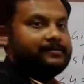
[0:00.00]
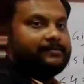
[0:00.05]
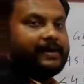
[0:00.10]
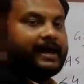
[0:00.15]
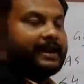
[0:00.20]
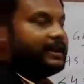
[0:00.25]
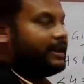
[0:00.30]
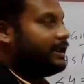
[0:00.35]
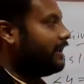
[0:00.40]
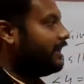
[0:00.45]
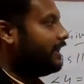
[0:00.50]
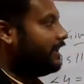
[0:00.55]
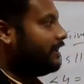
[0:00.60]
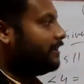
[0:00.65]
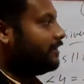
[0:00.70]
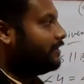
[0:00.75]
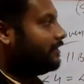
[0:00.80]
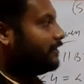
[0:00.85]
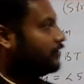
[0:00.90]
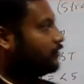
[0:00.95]
ये पैरल हैं
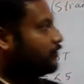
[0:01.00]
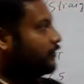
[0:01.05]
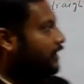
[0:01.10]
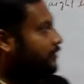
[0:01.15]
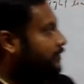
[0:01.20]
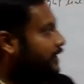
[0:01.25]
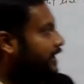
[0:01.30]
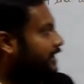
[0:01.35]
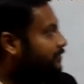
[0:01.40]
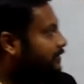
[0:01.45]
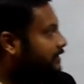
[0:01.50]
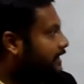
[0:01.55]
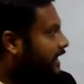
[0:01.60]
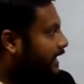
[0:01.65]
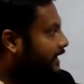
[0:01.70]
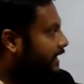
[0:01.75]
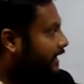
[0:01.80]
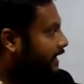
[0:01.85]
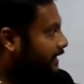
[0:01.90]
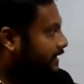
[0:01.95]
तो एक बात
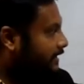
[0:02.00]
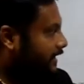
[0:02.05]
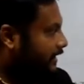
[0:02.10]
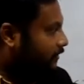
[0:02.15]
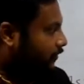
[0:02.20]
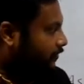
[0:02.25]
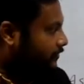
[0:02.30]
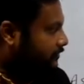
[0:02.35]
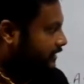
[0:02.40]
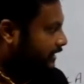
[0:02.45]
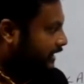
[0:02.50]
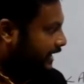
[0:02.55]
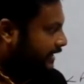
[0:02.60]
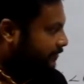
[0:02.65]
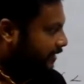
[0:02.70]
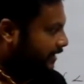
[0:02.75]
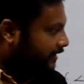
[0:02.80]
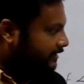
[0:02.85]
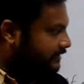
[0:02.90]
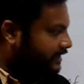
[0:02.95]
बताइए ये कौन सी
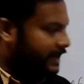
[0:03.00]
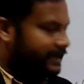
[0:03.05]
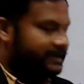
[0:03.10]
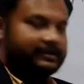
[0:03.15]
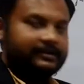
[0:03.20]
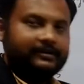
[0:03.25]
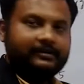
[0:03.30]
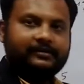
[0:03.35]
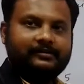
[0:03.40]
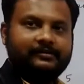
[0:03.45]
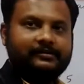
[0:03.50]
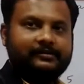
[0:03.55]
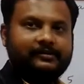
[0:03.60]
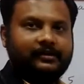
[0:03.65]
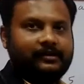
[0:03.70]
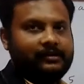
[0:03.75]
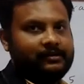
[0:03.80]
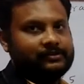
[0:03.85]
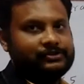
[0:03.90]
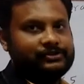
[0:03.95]
लाइन मानी जाएगी
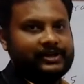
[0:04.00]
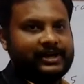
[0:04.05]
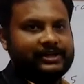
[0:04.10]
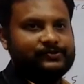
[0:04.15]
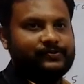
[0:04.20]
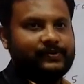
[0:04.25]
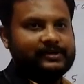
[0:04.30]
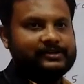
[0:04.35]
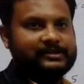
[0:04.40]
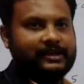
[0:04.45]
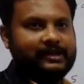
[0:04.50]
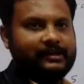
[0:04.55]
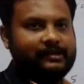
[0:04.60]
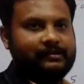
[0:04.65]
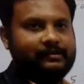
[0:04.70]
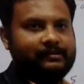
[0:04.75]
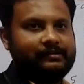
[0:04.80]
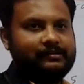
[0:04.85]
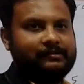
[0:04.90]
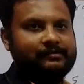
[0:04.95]
ट्रांसवर्सल
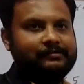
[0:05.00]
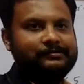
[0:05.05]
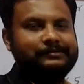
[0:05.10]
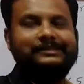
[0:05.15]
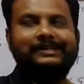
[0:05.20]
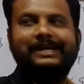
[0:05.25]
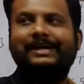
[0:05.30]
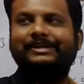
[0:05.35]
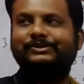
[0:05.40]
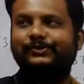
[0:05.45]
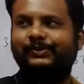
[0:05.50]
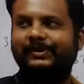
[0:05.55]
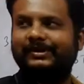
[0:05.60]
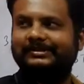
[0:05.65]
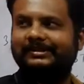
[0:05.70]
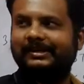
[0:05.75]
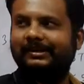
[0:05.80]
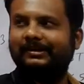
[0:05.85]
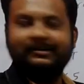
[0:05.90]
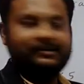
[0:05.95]

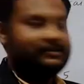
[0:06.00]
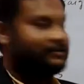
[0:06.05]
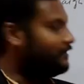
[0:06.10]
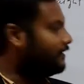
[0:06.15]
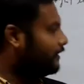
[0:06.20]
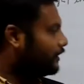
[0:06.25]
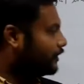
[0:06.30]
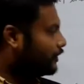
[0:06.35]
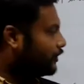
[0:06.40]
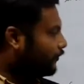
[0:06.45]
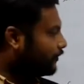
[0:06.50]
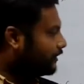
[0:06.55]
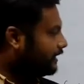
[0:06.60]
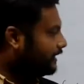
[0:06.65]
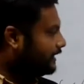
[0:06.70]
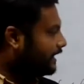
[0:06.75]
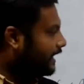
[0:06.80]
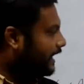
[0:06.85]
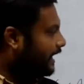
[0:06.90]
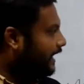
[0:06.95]
ट्रांसवर्सल क्योंकि
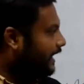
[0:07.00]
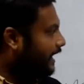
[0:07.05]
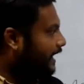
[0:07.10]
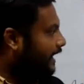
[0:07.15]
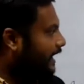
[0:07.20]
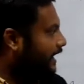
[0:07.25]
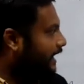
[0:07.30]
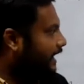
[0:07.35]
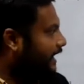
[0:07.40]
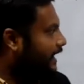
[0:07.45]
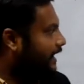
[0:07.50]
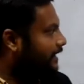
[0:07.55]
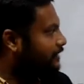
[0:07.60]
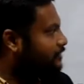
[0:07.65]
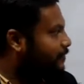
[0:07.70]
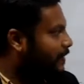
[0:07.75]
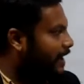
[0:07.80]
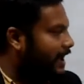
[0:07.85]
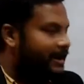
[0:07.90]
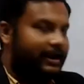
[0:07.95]
ये
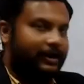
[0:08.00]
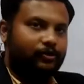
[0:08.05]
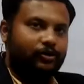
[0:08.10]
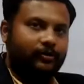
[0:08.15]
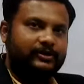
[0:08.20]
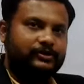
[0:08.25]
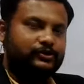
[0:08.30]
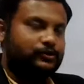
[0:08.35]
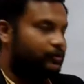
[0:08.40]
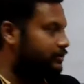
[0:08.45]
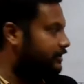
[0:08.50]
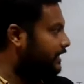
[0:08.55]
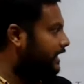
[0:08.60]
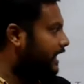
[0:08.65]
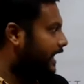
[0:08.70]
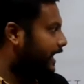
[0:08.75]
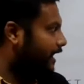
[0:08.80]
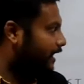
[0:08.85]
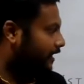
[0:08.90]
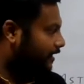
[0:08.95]
इस पैरल को भी छूती
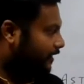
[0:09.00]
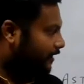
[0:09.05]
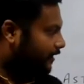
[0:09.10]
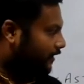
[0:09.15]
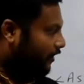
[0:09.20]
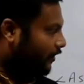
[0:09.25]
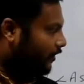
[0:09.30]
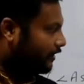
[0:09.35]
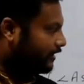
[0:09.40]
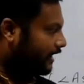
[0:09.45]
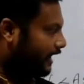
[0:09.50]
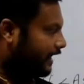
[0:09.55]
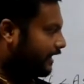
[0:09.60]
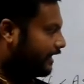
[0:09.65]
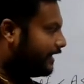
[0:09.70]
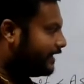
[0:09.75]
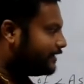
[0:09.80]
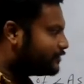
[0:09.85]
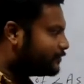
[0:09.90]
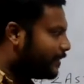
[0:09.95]
है और ये
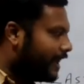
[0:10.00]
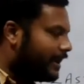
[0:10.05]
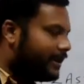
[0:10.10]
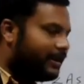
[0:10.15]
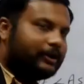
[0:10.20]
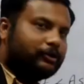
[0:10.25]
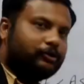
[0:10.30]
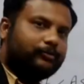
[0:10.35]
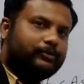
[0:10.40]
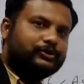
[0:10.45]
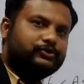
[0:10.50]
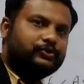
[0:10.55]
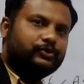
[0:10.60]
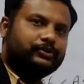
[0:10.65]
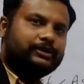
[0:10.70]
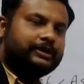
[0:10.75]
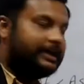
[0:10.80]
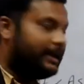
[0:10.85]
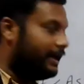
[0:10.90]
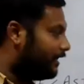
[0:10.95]
इस पैरेलल को भी
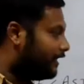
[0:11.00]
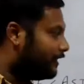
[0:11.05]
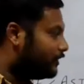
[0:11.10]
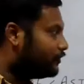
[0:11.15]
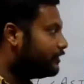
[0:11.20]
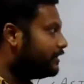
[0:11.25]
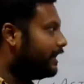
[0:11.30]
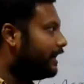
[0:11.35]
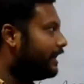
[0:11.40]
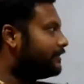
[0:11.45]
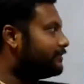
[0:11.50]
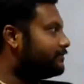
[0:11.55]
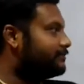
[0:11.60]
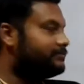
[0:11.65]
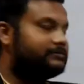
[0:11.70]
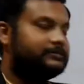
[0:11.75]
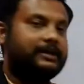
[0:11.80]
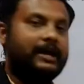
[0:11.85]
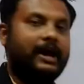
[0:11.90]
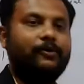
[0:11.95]
छूती है तो ये
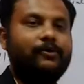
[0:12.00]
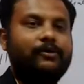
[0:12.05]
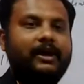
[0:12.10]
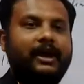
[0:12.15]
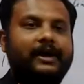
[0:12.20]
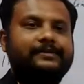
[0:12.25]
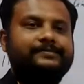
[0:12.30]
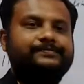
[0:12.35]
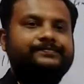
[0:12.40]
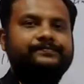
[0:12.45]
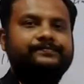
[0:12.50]
क्या हो गया